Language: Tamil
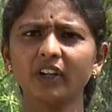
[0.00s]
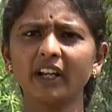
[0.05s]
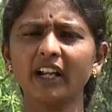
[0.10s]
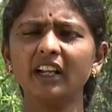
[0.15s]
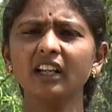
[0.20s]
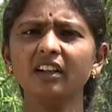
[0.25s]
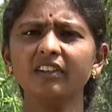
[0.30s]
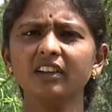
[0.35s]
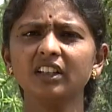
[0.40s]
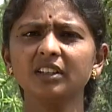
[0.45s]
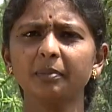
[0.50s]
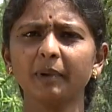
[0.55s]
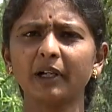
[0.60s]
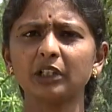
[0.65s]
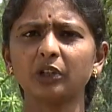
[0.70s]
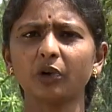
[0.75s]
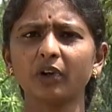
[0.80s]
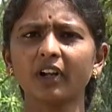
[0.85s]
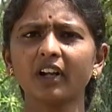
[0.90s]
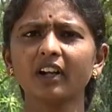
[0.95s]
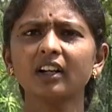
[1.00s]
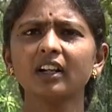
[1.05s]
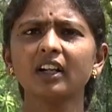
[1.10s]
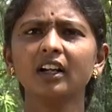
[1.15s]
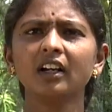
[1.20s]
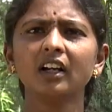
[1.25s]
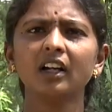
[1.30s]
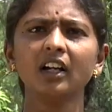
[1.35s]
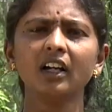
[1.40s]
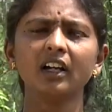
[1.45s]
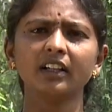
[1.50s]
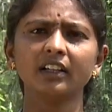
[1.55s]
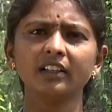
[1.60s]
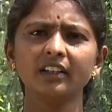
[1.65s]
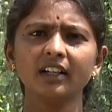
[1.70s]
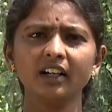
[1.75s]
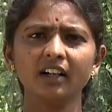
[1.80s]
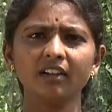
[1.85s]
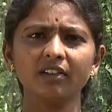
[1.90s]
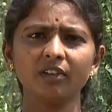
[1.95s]
நெல்லி வந்து பார்த்தோன்னா
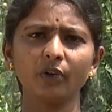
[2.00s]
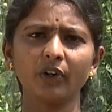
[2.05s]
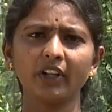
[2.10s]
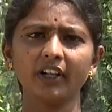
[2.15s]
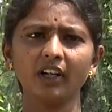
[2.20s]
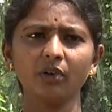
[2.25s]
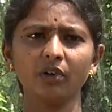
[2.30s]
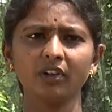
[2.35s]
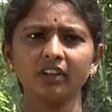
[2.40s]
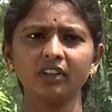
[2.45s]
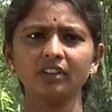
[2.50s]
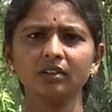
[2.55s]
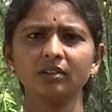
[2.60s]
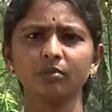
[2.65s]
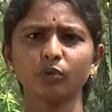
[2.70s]
இந்தியாவினுடைய ஒரு